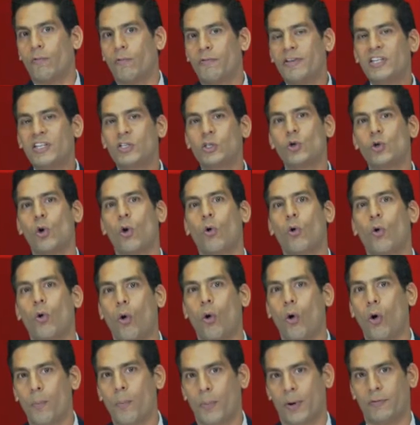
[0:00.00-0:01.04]
oficio
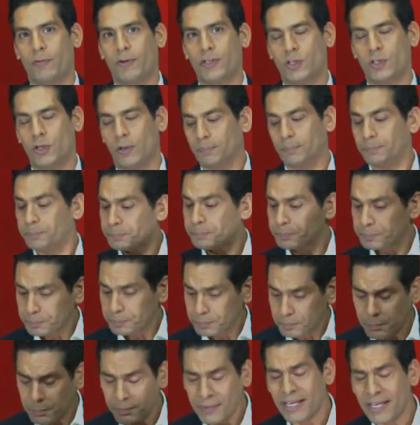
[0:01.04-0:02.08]
o profesión.
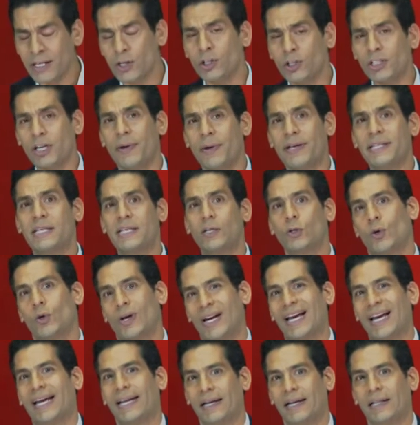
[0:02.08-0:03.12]
yo estaba diciendo
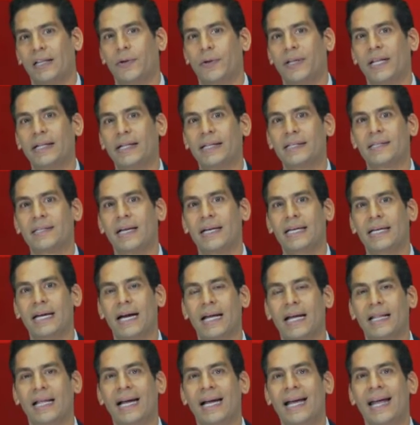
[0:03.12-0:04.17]
que la creatividad está
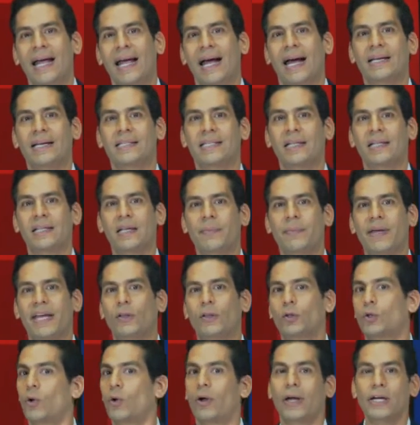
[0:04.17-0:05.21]
ligada al
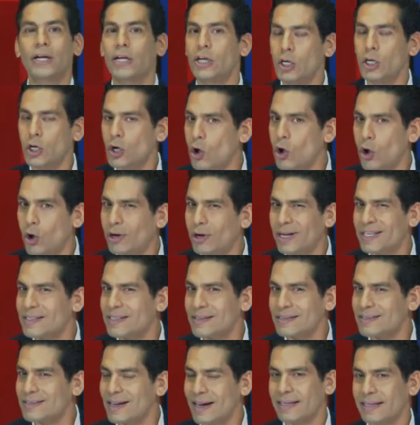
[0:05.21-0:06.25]
sentimiento, no
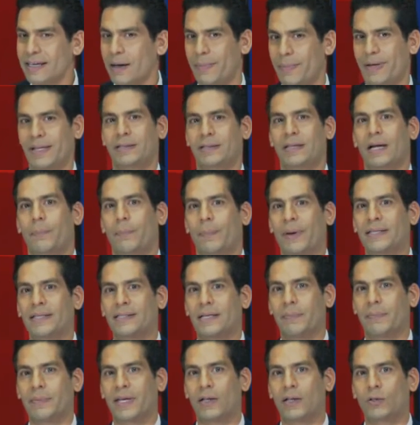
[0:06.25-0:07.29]
necesariamente al
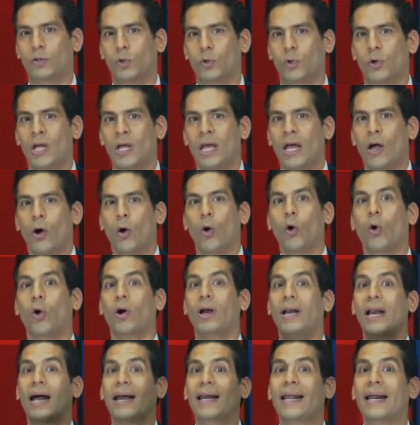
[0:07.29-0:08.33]
pensamiento, o
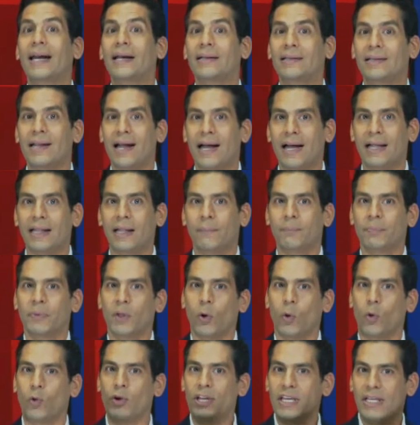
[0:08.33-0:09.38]
la lealtad
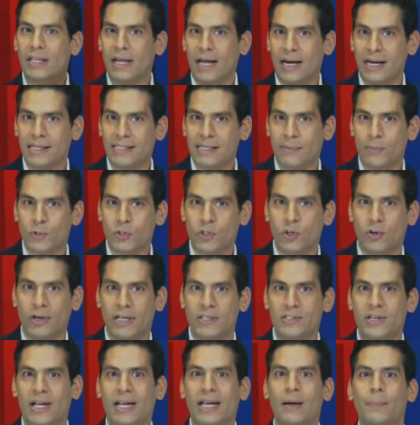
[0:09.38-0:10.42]
unida a las
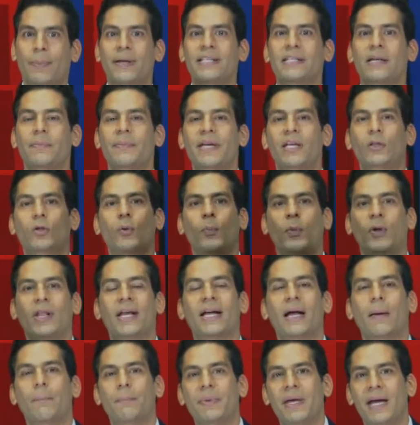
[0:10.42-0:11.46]
emociones, ya que el pensamiento
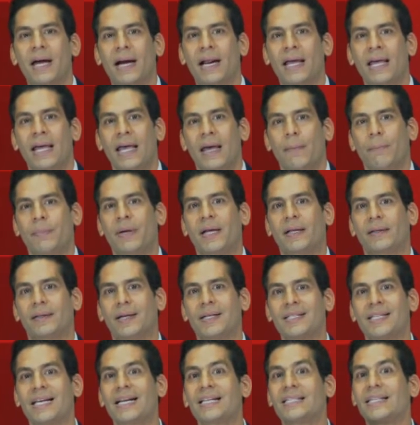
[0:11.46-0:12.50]
puede cambiar
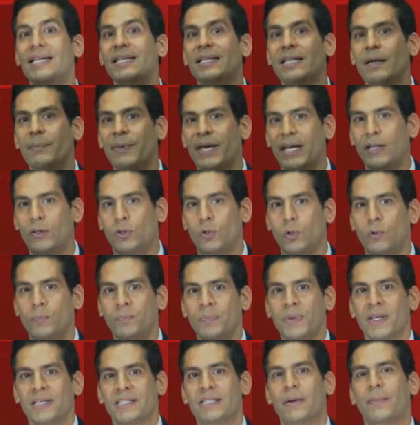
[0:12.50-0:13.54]
mientras que el sentimiento
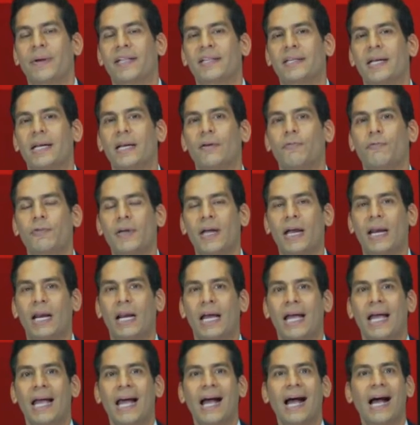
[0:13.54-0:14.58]
se mantiene
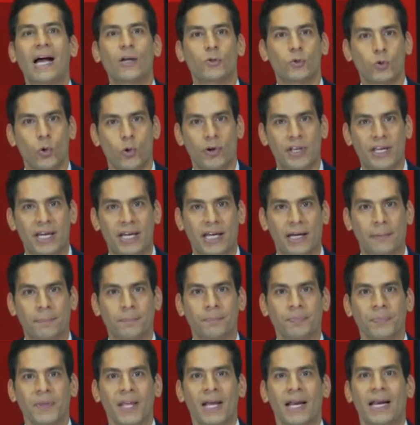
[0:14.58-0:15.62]
fiel a su origen.
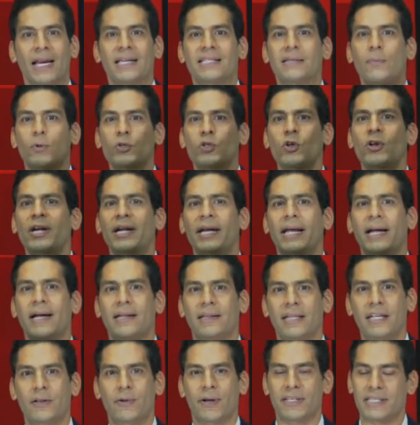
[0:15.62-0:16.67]
Las emociones
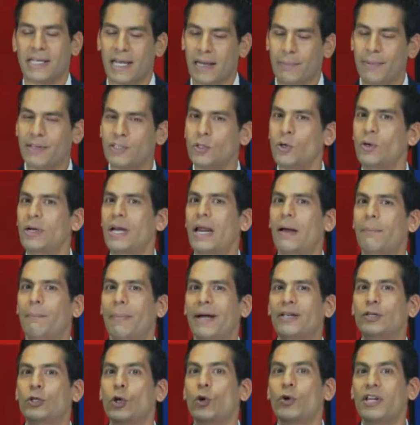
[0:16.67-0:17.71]
negativas, que además son la
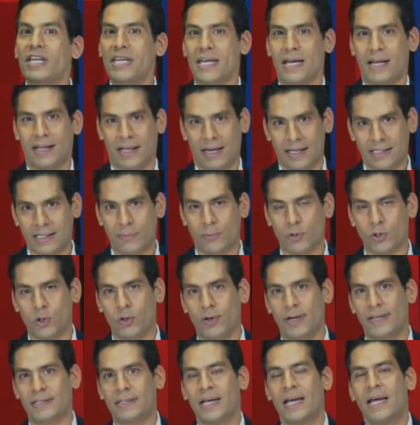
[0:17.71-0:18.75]
mayoría de las
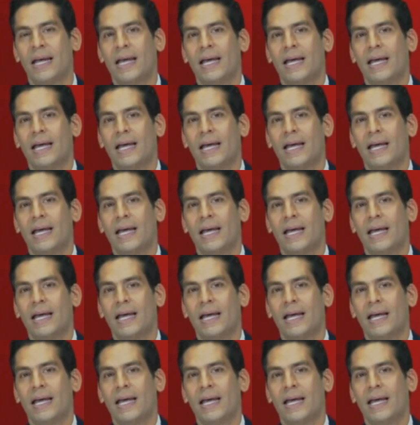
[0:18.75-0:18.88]
emociones